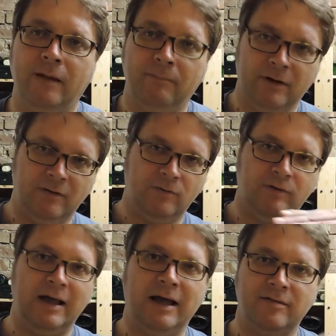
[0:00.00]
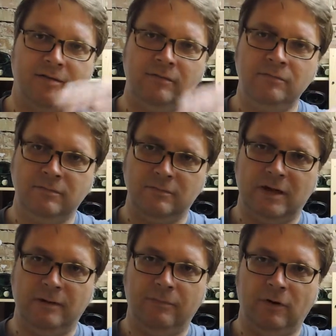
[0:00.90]
da hat man also Terrassen
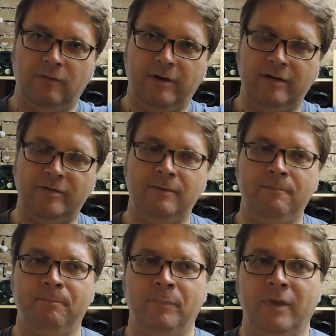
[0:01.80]
an Bauweise